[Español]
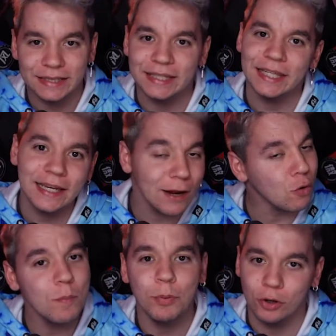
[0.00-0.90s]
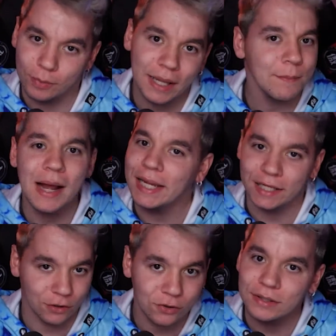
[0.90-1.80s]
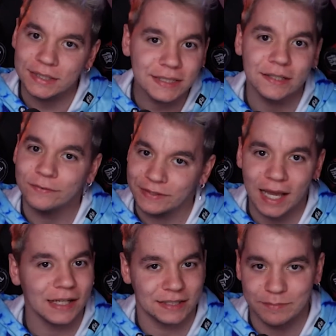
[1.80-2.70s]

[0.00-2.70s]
tiene un problema y no es de fiar esa